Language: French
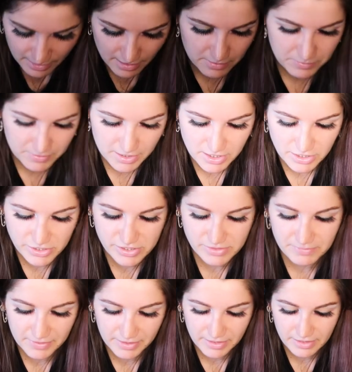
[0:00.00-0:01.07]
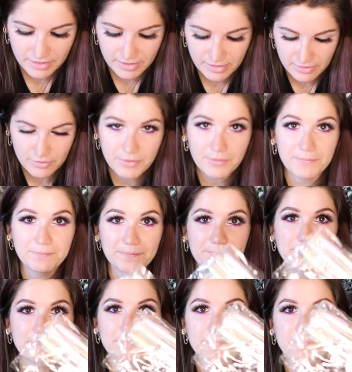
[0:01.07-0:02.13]
Après j'ai pris des,
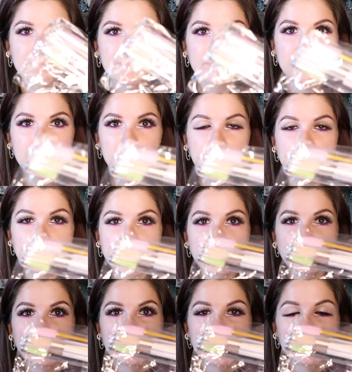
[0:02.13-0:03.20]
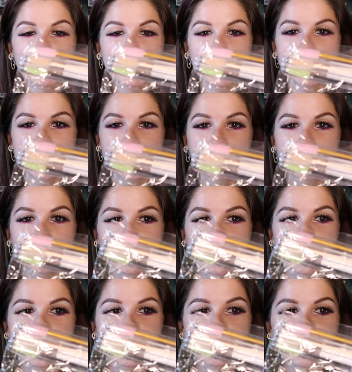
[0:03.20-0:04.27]
euh, petits goupillons comme ça pour
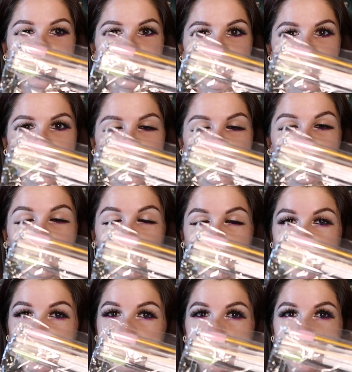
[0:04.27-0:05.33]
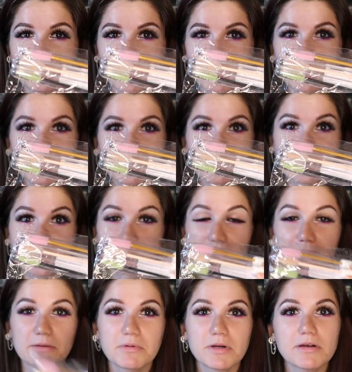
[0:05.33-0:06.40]
les extensions de cils que je vais m'en faire. Ça va
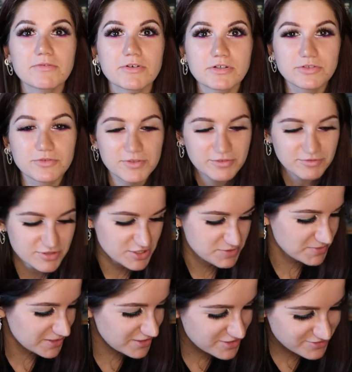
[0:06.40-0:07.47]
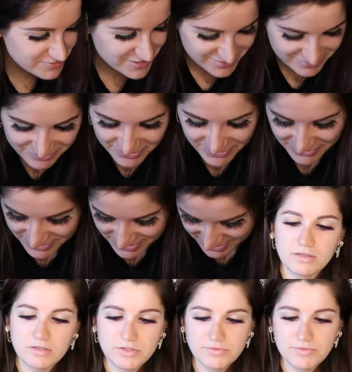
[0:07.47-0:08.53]
être la première fois que j'en fais donc j'espère que je vais être contente.
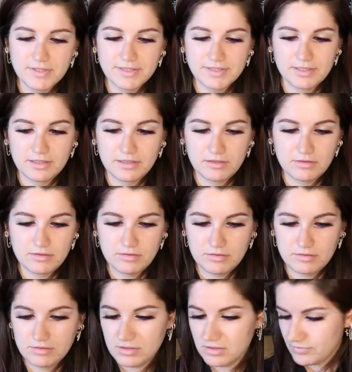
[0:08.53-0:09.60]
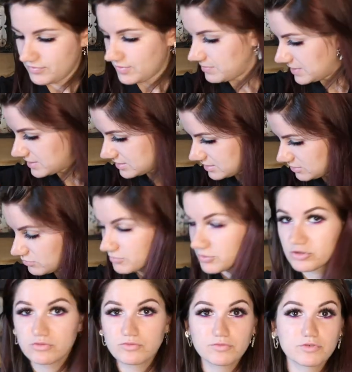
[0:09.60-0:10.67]
Ensuite euh, là on va passer aux
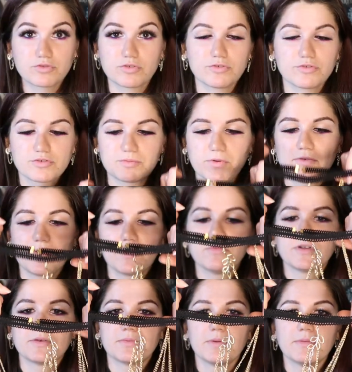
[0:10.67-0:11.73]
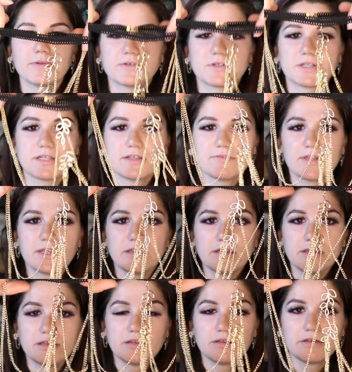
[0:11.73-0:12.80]
bijoux vu que je prends vraiment les premiers trucs qui viennent.
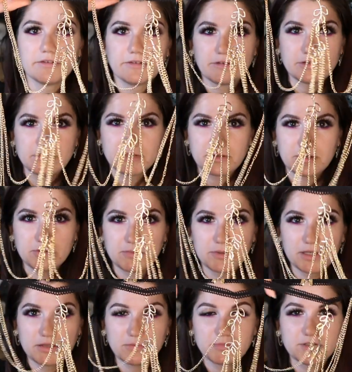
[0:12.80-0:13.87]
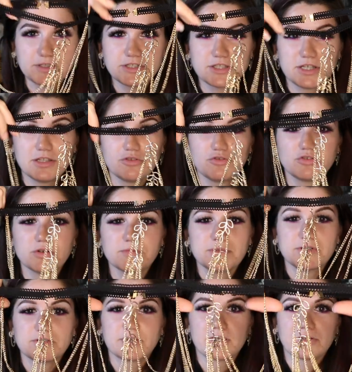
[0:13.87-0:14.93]
Euh, j'ai repris une petite chaîne et tout qu'on met
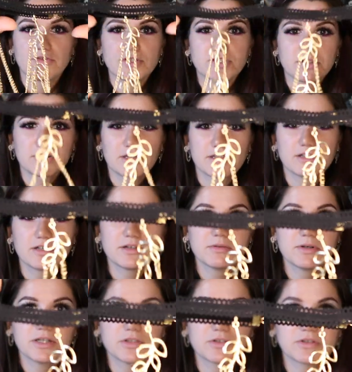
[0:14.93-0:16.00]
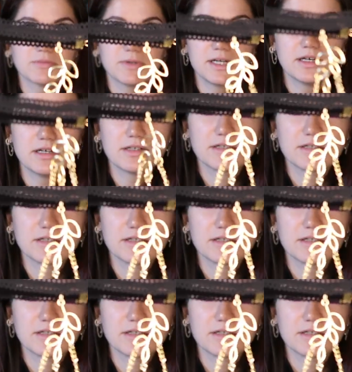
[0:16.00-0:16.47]
sur la cuisse. Regardez comme elle est trop belle.